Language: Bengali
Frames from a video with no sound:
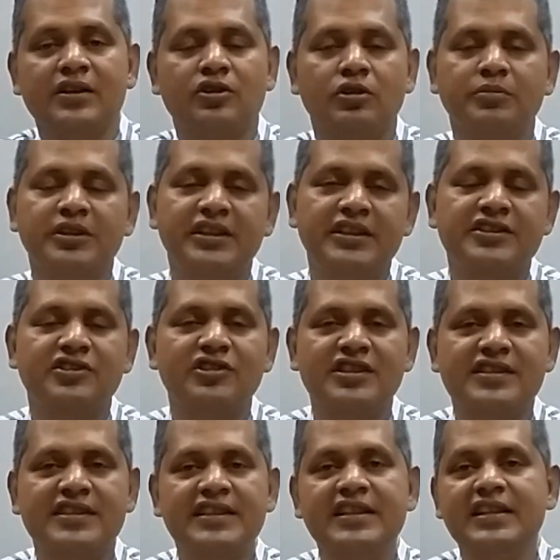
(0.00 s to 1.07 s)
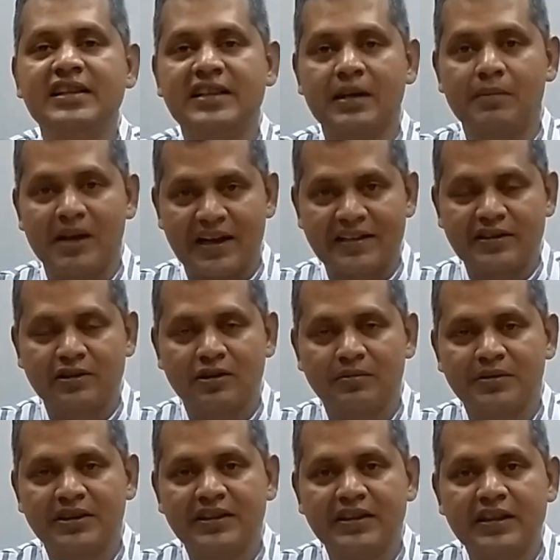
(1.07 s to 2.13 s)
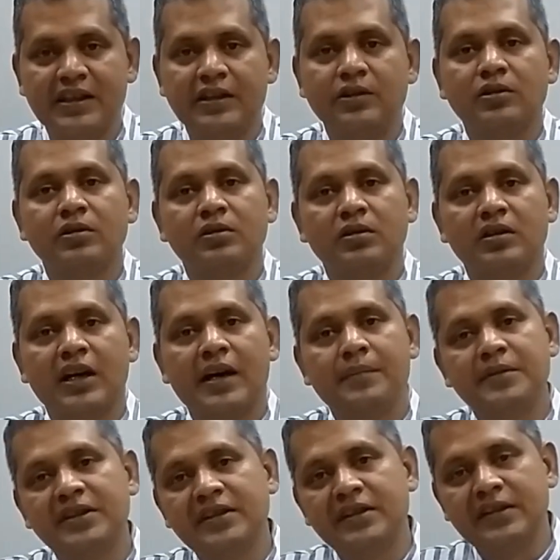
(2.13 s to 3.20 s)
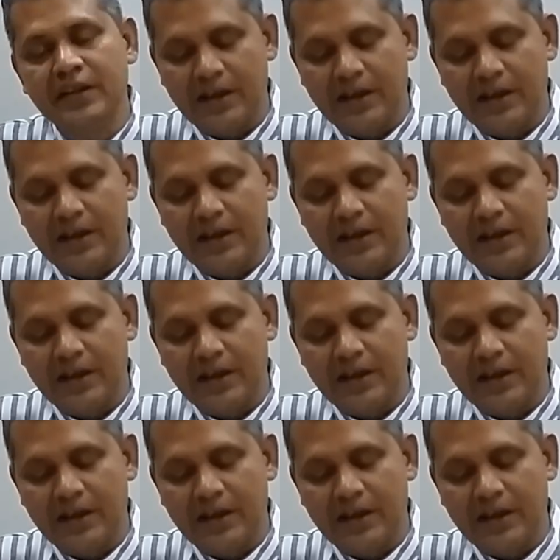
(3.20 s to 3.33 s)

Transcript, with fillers: কমিউনিকেশন স্কিলটা বাড়াতে হবে তো আমি